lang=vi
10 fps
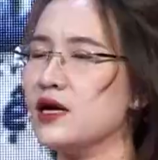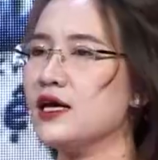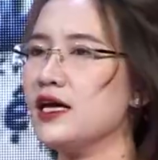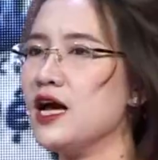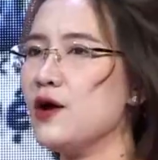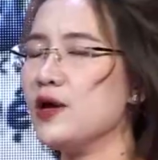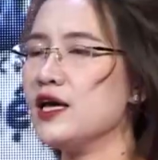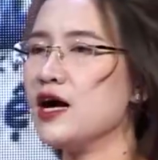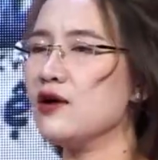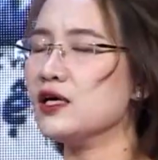Here we
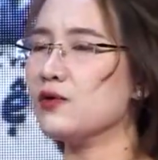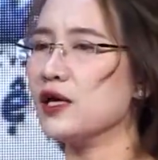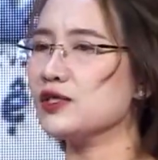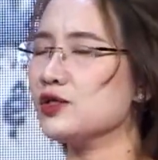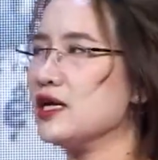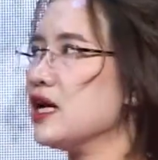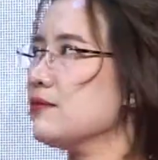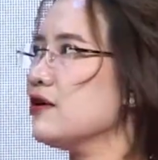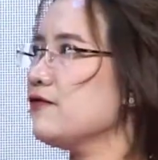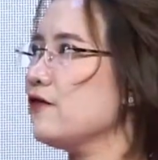go the question
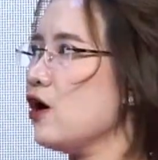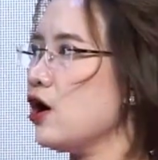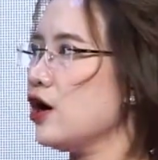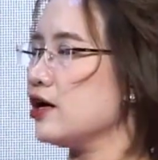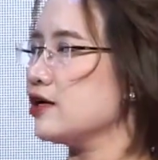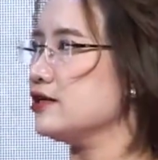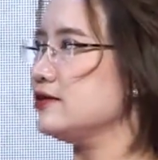number four.